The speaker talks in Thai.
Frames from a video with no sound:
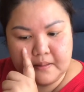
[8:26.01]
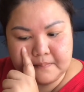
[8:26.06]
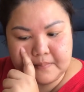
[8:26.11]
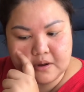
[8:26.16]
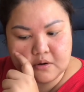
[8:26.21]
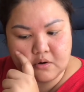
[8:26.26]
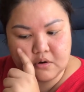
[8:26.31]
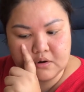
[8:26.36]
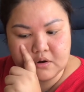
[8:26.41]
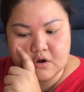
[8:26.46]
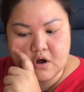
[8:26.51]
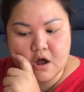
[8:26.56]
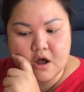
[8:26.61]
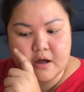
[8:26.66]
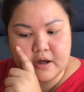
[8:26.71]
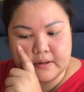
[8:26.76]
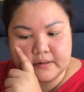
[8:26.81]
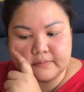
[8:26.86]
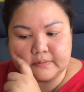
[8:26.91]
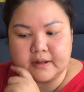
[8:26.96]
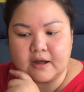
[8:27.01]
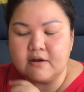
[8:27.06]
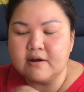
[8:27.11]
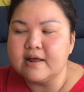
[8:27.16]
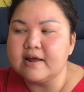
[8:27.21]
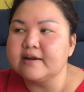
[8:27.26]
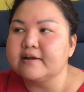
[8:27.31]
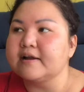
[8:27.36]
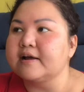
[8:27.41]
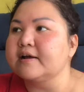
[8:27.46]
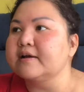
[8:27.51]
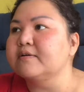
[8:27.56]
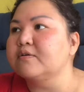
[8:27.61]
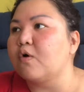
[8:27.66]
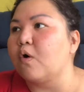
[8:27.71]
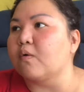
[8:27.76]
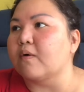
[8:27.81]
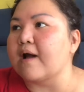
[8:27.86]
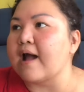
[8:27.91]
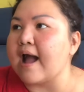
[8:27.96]
บางคนก็เขาเรียกนะ
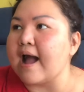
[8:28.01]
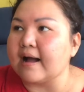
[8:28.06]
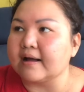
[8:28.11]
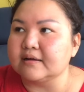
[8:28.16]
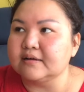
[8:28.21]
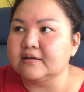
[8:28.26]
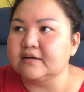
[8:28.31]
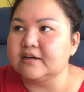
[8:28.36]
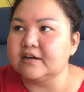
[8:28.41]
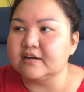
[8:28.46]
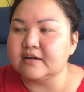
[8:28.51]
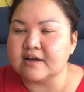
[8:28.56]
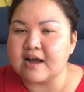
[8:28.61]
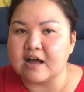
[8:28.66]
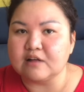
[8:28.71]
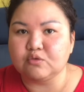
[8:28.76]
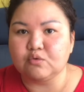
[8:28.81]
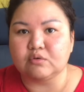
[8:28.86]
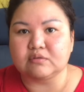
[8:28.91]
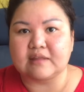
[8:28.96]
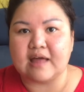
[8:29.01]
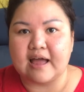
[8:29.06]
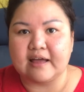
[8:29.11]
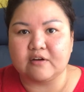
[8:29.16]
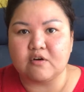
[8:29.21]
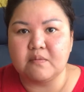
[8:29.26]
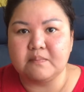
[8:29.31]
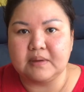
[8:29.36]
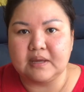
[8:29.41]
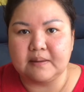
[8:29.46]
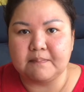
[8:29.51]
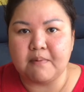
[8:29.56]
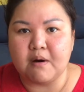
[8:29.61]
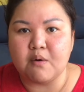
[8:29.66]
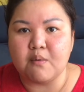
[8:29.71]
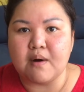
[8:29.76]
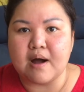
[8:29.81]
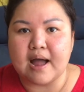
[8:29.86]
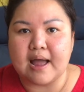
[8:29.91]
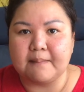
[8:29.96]
อกหักเอย ค่าตัวตายก็มีเพ
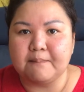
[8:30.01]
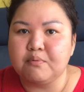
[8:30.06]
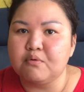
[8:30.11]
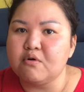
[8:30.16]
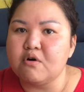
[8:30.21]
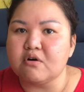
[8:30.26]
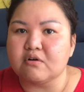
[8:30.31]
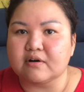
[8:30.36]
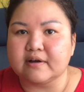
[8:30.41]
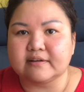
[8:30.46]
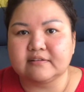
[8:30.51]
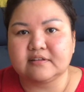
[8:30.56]
ราะว่าไอ้พวก